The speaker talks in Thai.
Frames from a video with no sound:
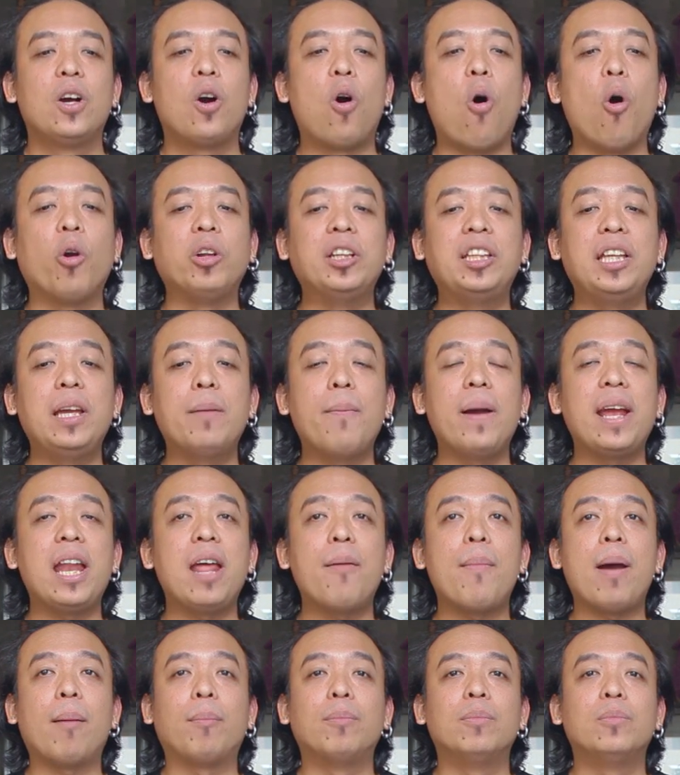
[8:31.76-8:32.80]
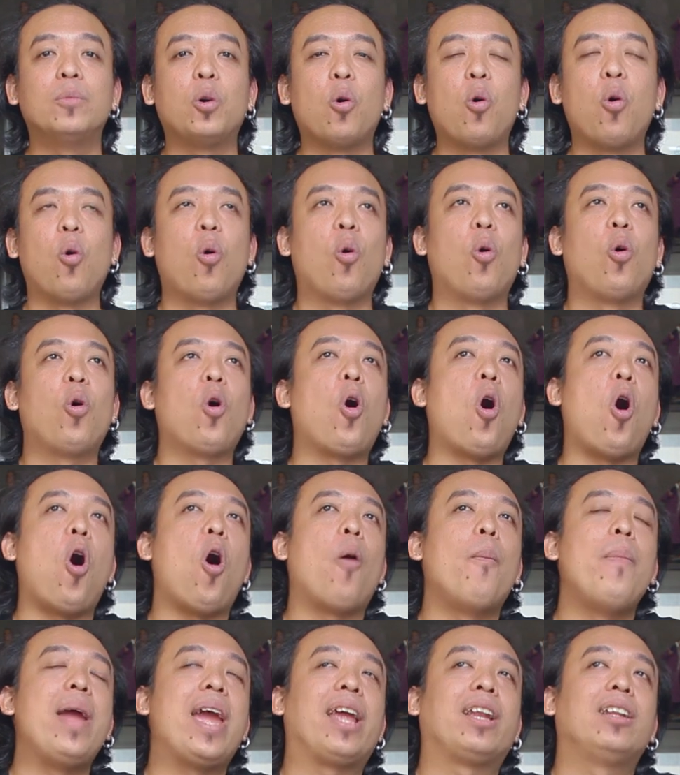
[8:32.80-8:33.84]
คนที่ไม่ได้แบบโหคอ
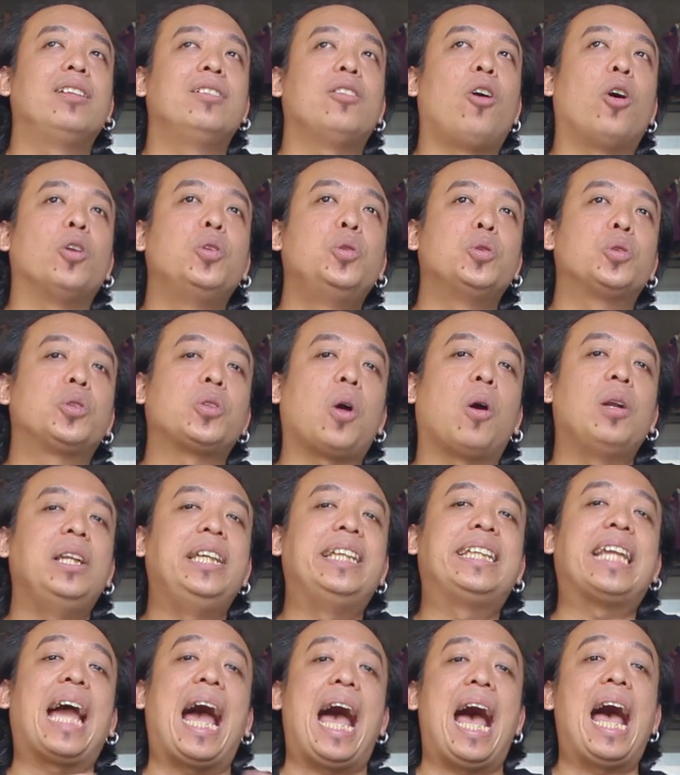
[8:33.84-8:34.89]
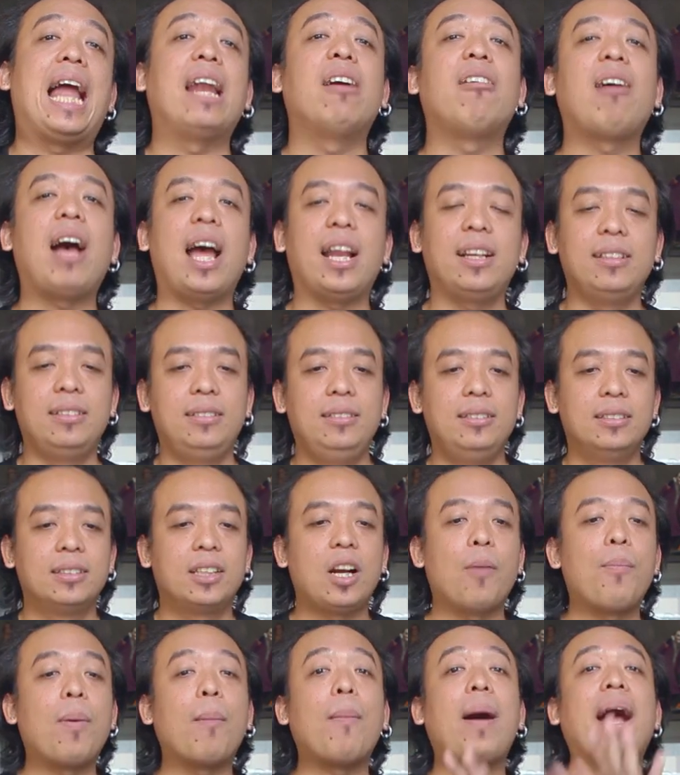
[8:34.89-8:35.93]
เบสออนทูสตอรี่จ๋าแล้วกัน
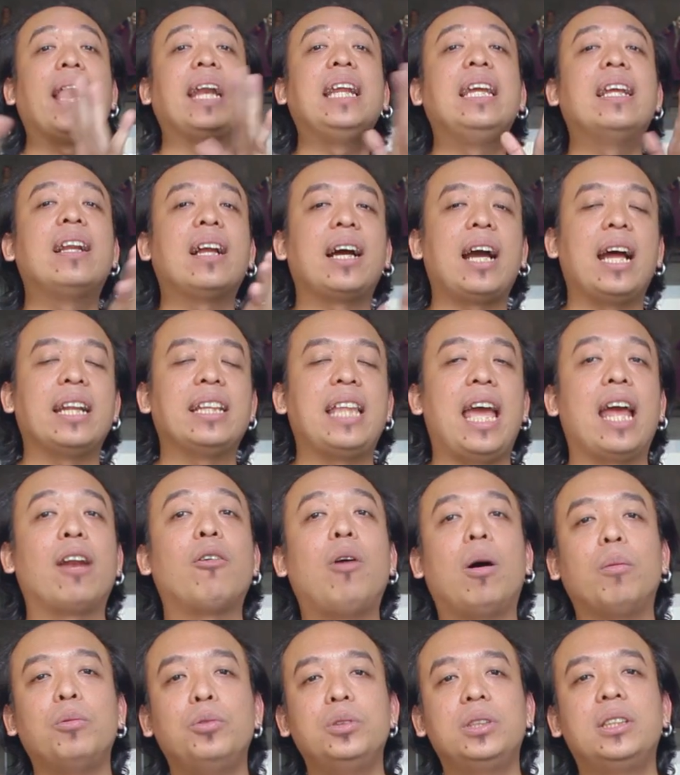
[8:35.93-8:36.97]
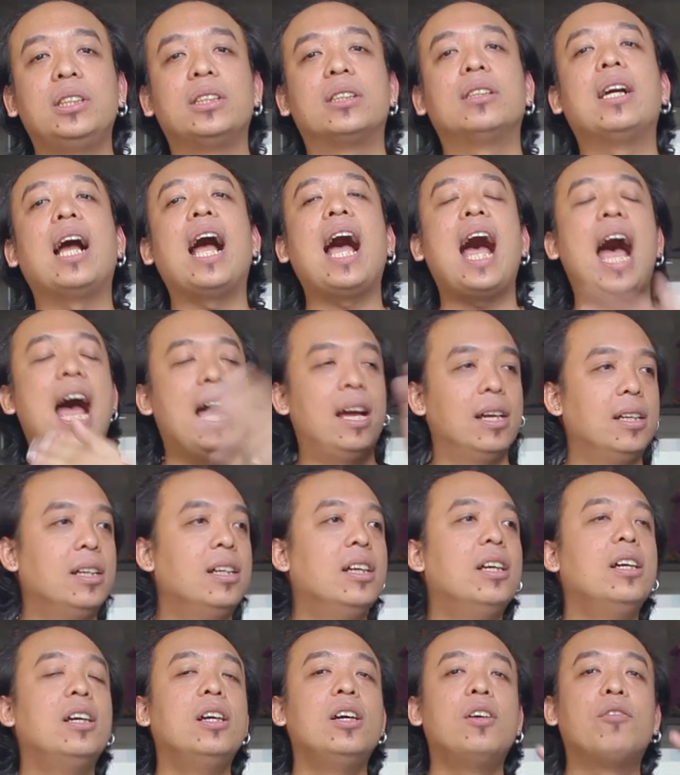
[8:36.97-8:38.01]
ก็ประมาณนี้แล้วกันแทนความรู้สึก
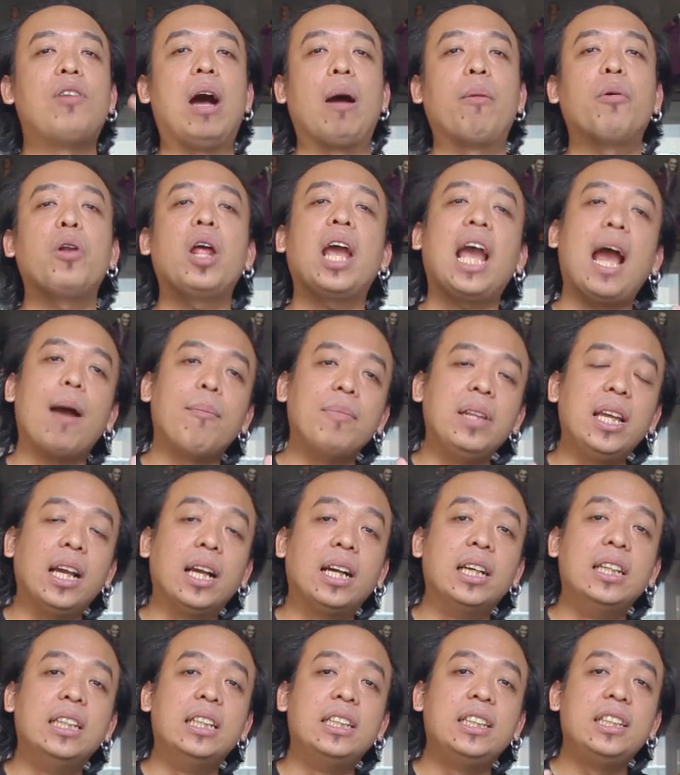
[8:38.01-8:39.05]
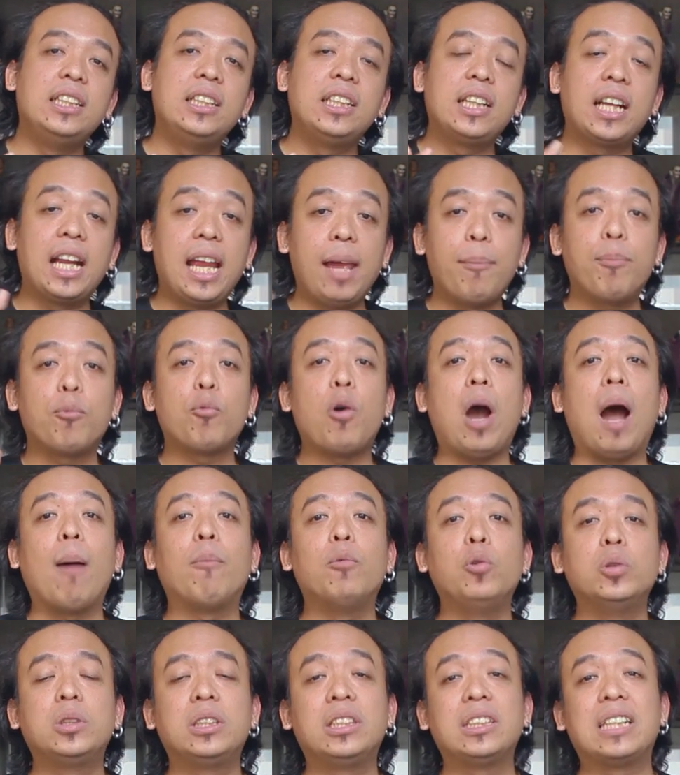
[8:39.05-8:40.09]
ฝากไว้ด้วยครับ นี่คือคลิปความ
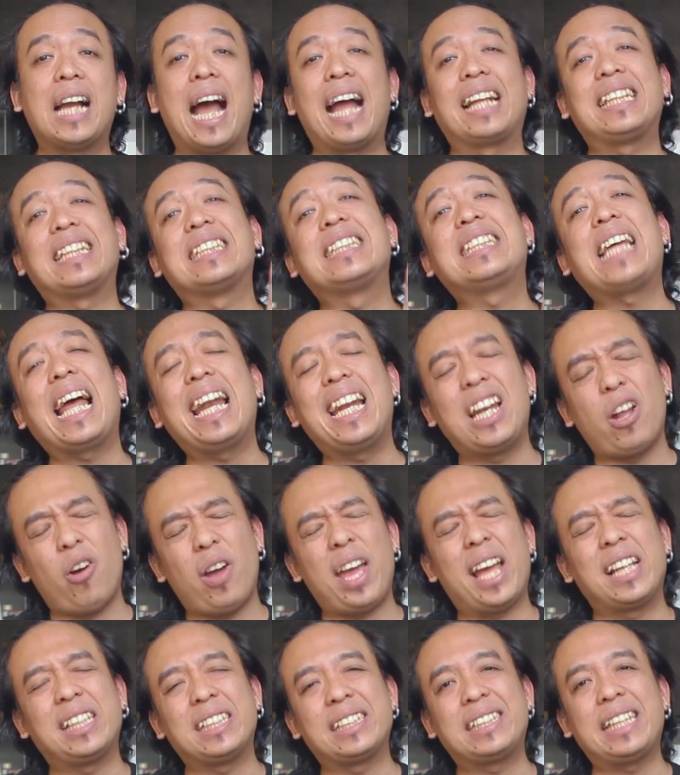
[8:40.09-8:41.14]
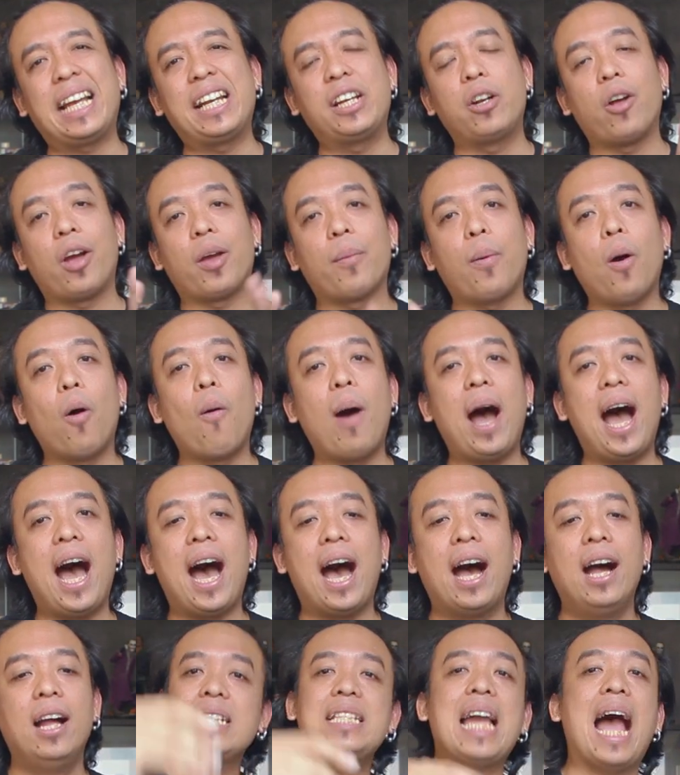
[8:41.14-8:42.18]
รู้สึกอาจจะสั้นหน่อยอาจจะสั้นหน่อย เพราะว่า
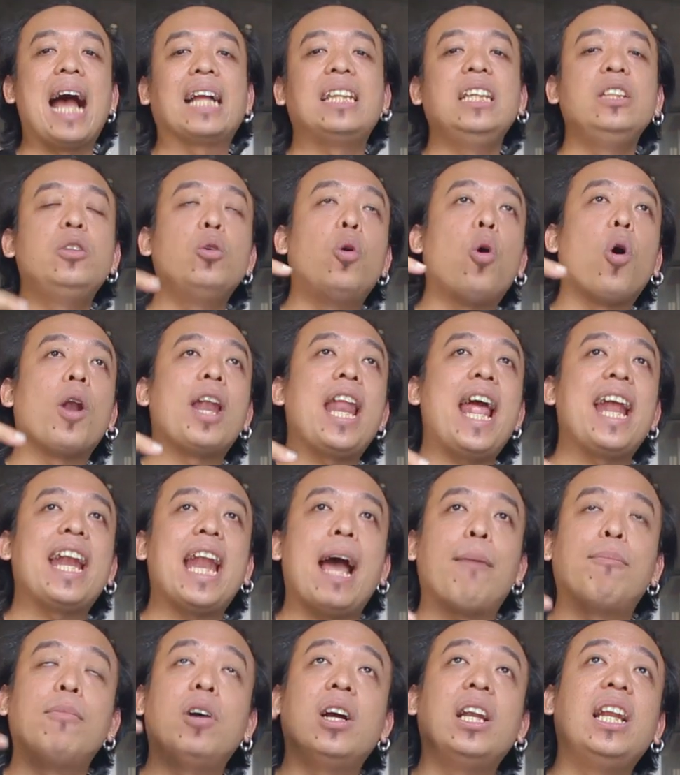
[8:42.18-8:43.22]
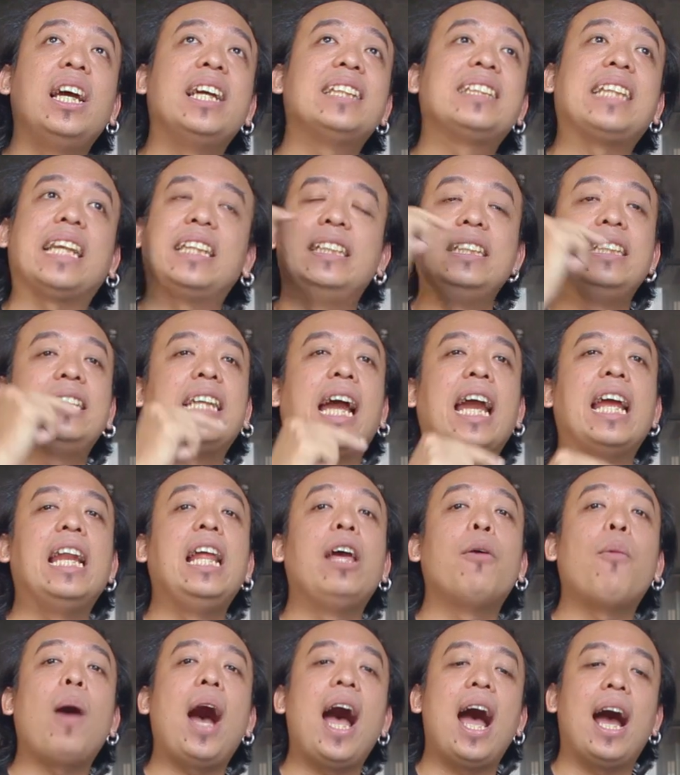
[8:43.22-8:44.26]
จากที่ทุกคนแนะนำก็เลยตัดสินใจเล
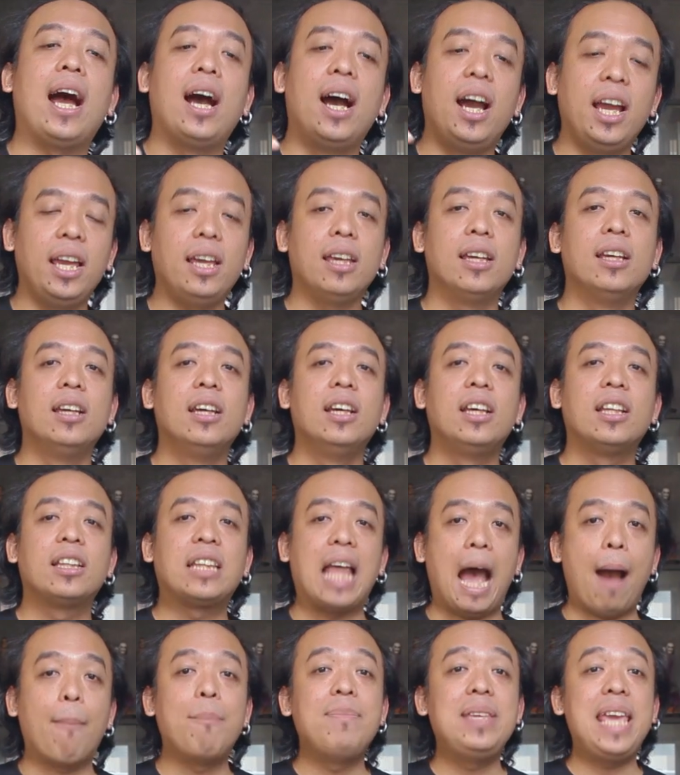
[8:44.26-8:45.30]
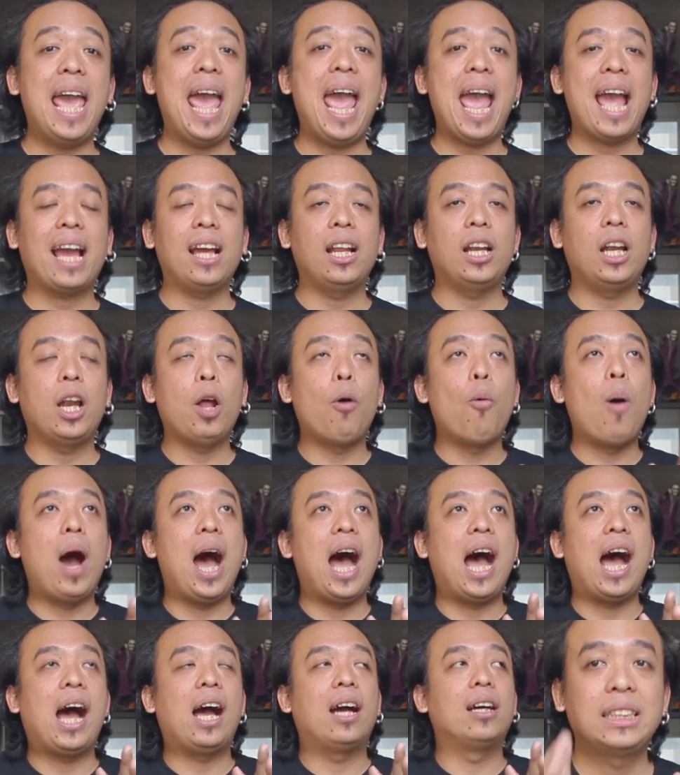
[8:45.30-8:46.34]
ยว่าเฮ้ยทำแยกระห
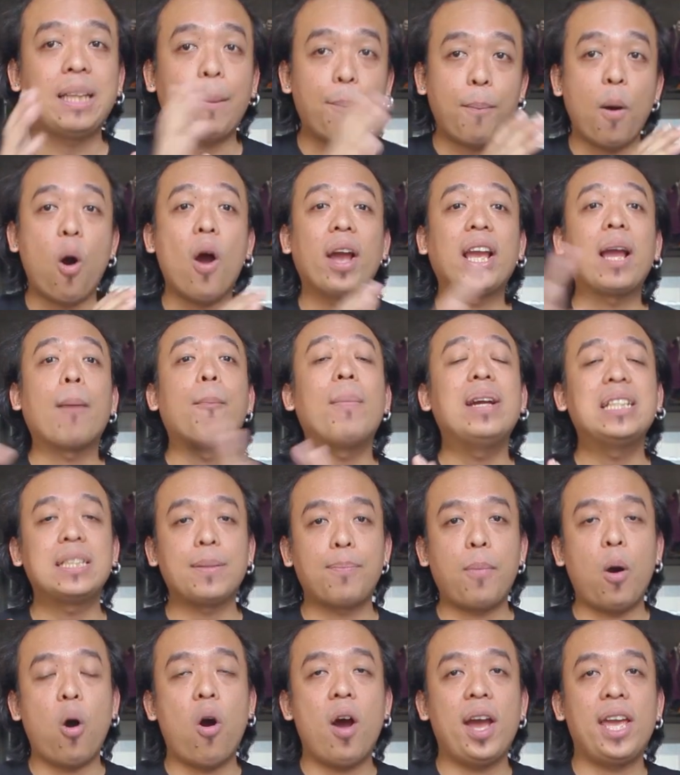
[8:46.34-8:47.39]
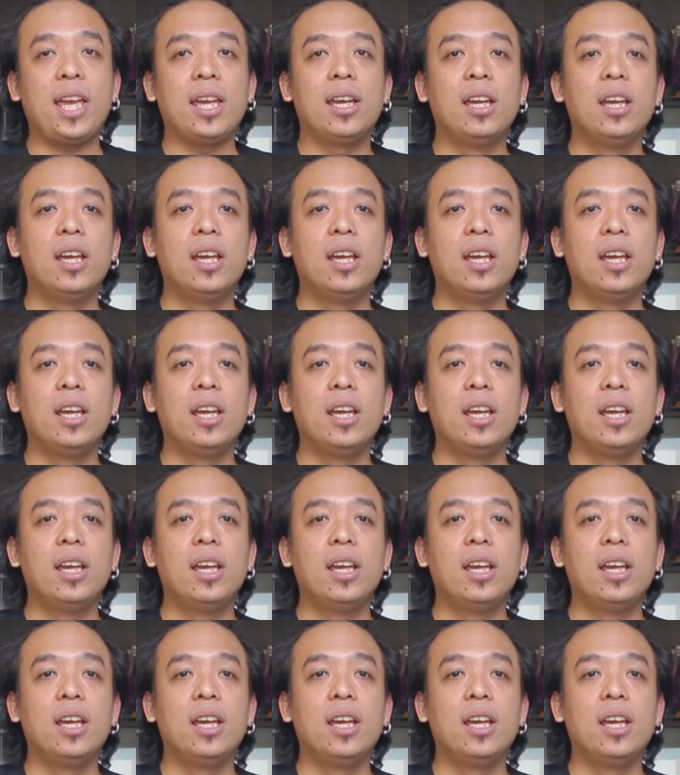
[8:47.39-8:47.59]
ว่างสปอยกับไม่สปอย